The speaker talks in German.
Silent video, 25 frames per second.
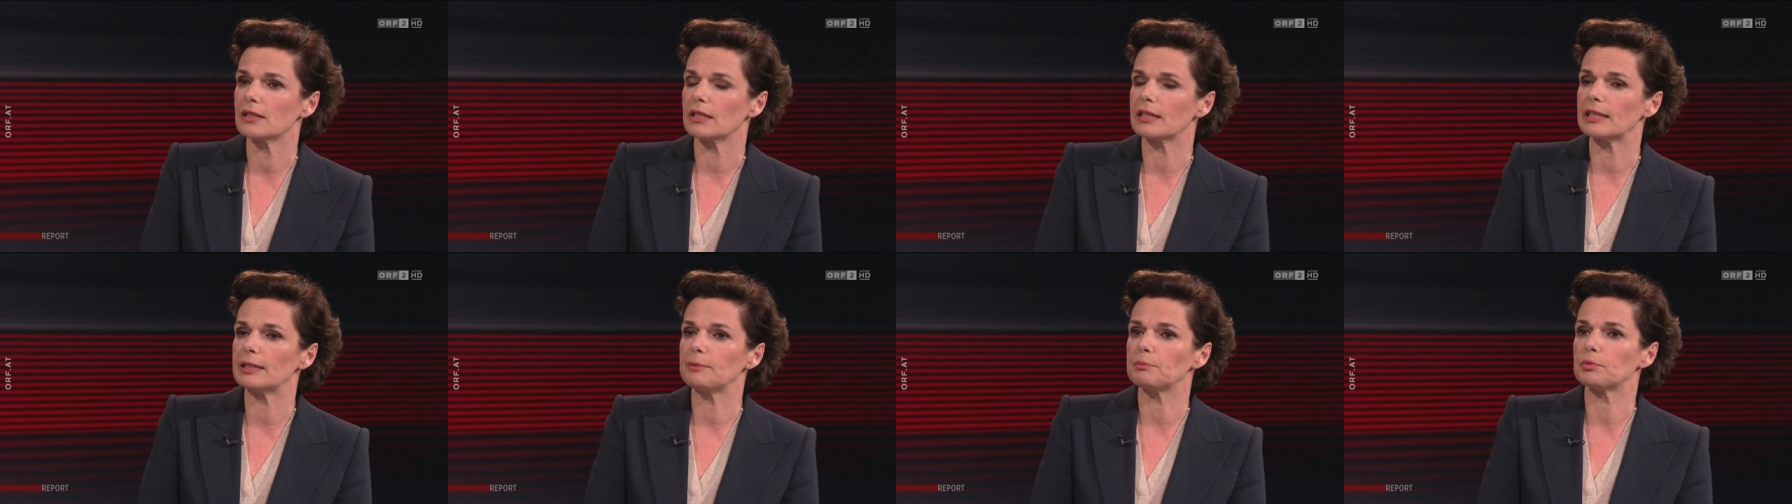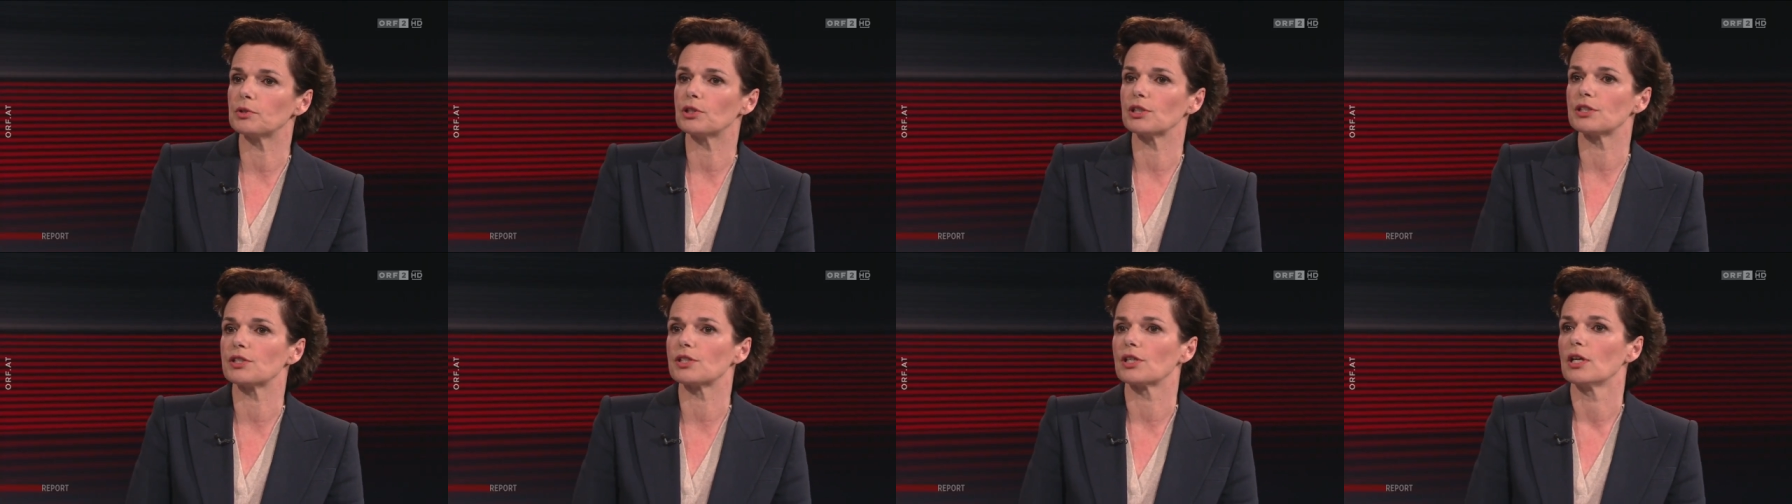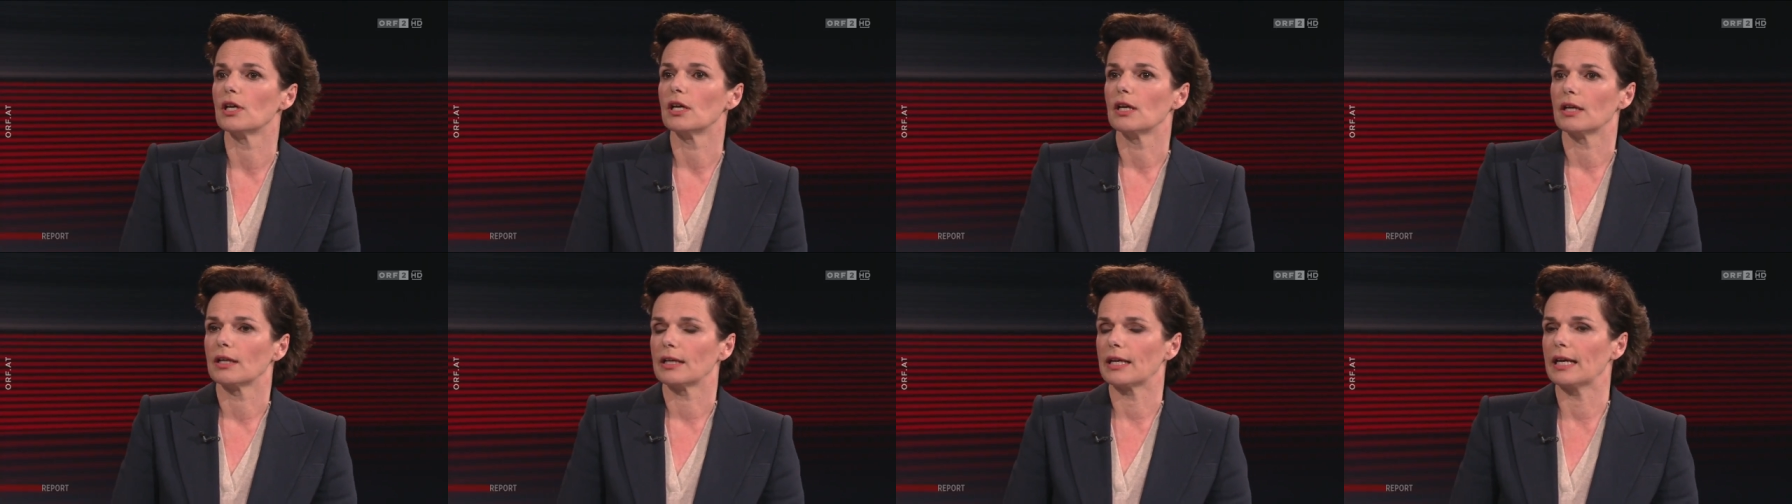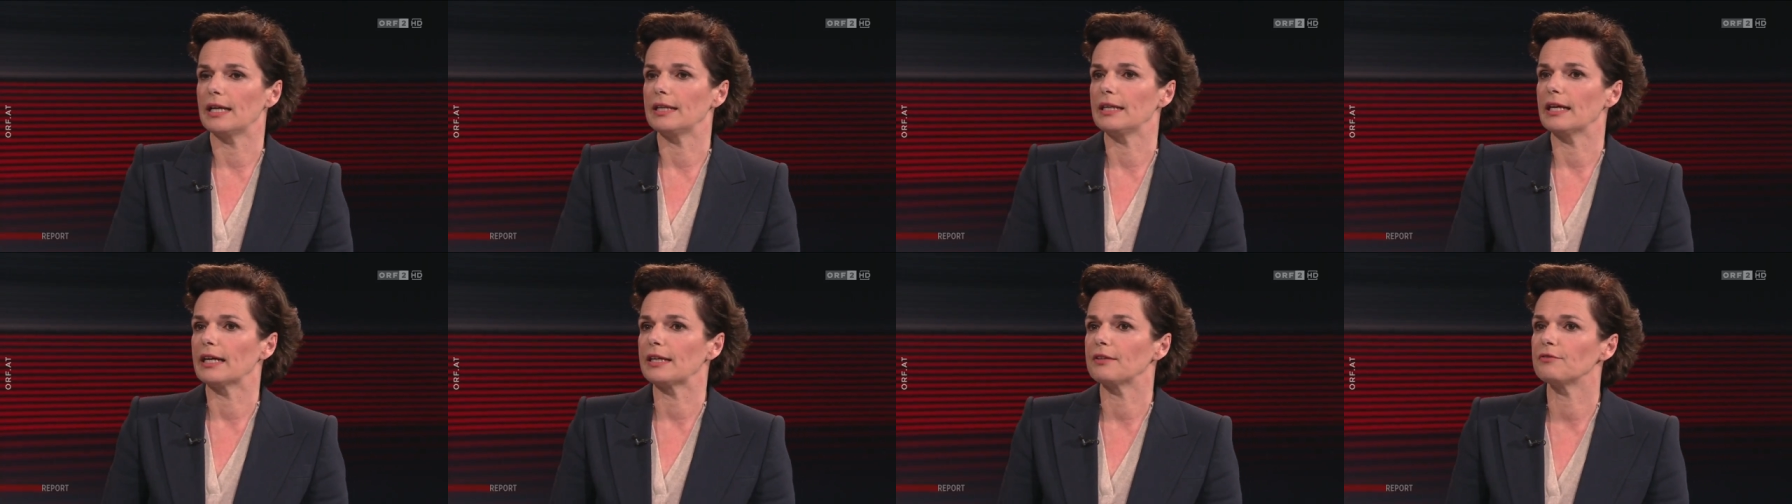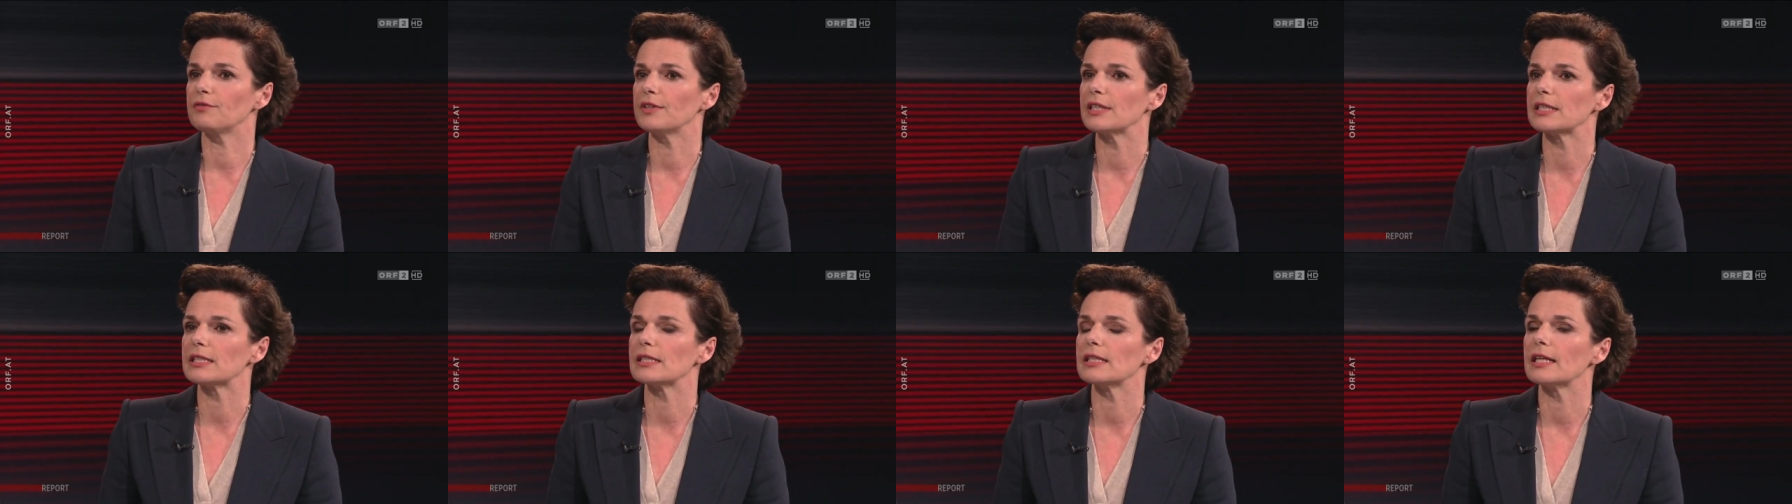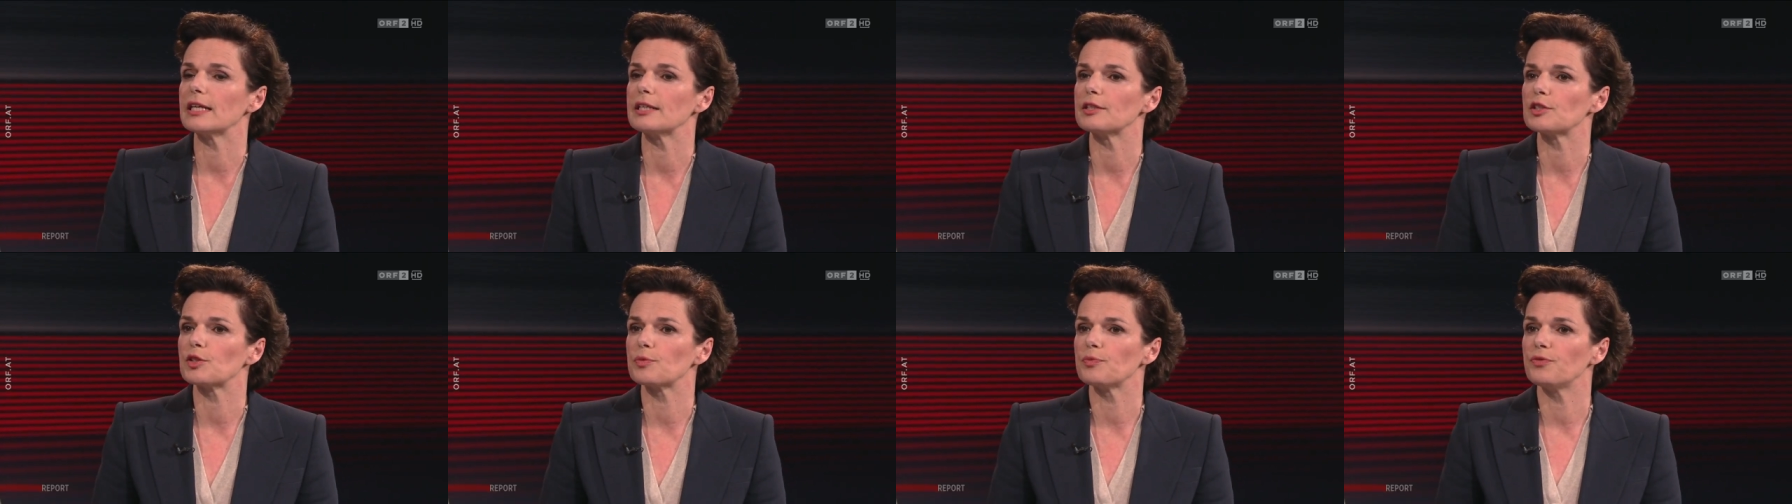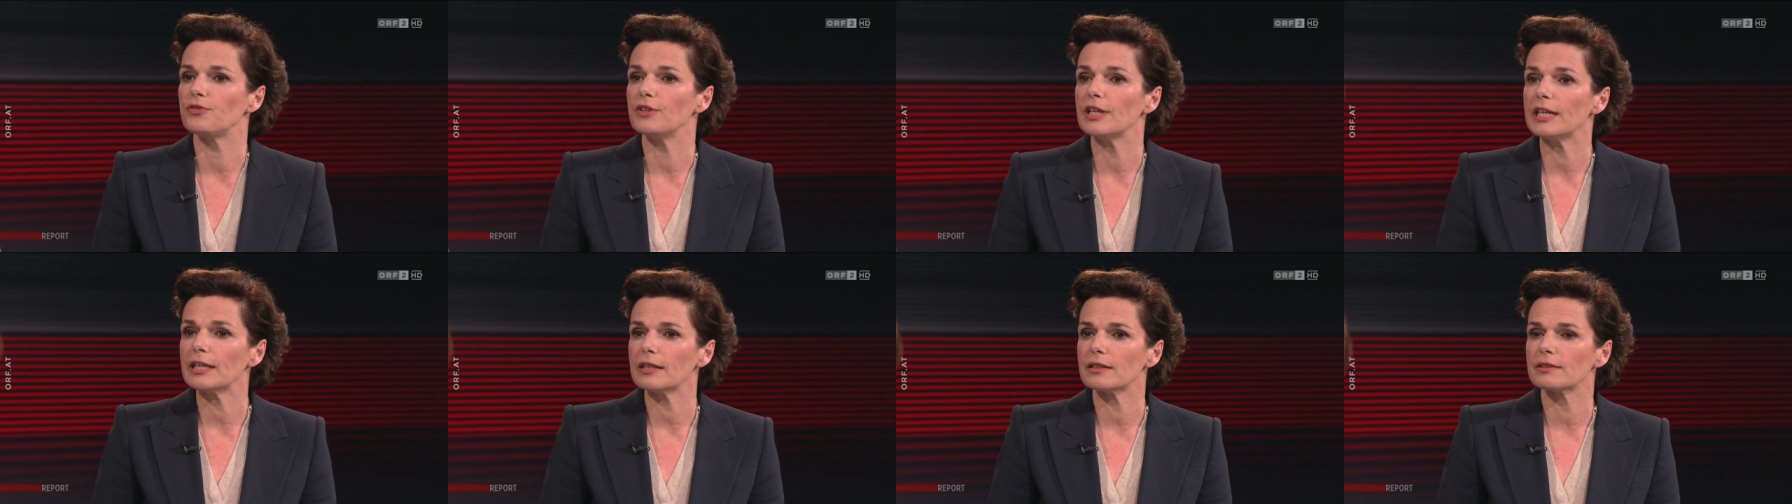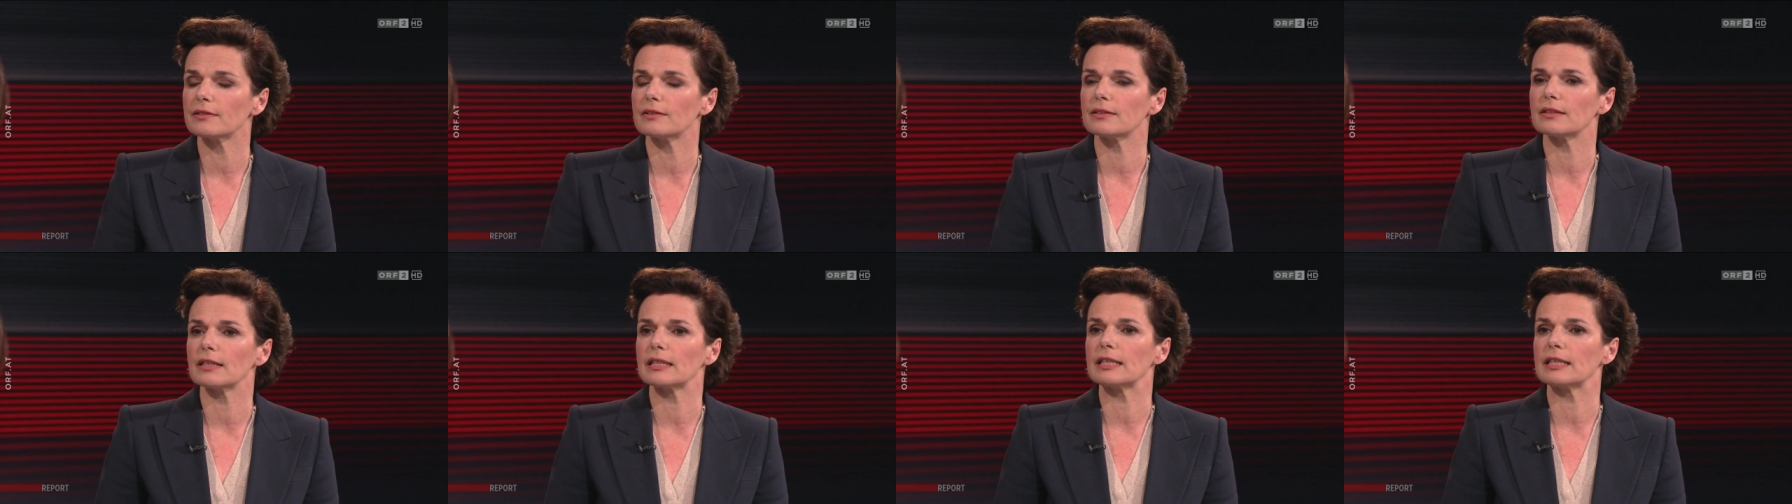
Da gibt es keine Anwesenheitspflicht,